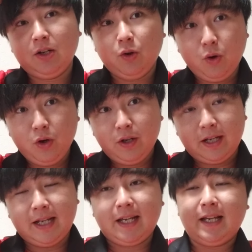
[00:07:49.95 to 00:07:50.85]
を、
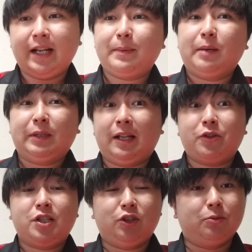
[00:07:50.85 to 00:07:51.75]
えー、やればやっぱ楽
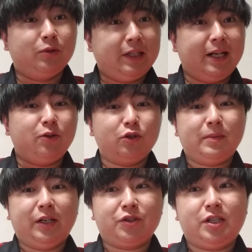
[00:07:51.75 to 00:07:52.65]
しいと思うんでね、ゴール
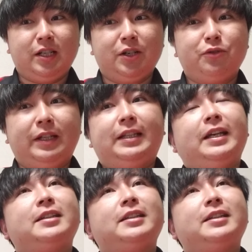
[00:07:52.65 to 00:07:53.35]
前のシーンが増えて、